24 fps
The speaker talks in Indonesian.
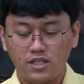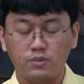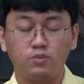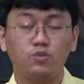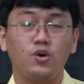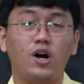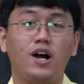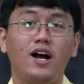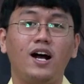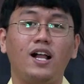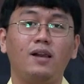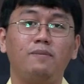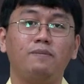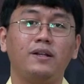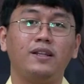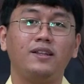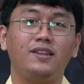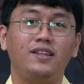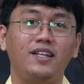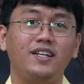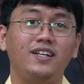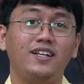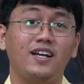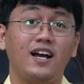sebuah hal
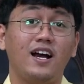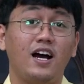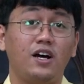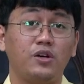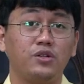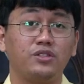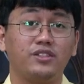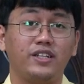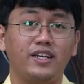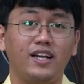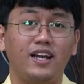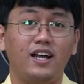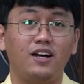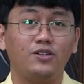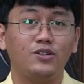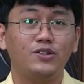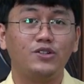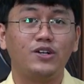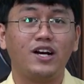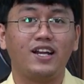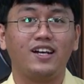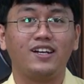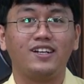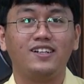penting yang harus saya
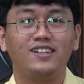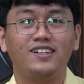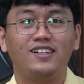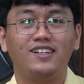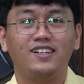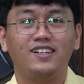lakukan.